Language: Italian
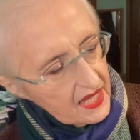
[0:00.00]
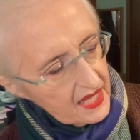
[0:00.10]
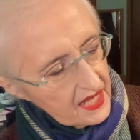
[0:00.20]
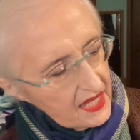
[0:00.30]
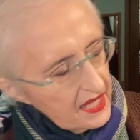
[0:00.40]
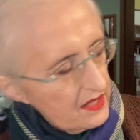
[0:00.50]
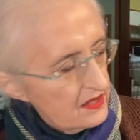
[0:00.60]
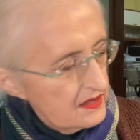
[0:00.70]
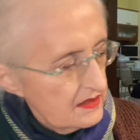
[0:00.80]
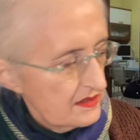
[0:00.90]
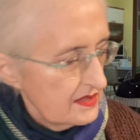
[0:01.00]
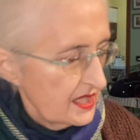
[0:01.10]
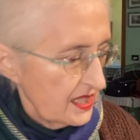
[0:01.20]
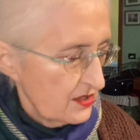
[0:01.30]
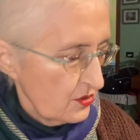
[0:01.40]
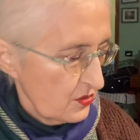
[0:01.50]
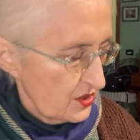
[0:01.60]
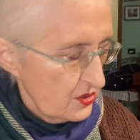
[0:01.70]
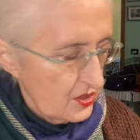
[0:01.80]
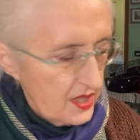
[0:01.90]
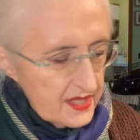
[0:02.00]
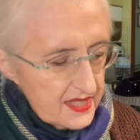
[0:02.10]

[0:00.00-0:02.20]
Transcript: e dietro e so,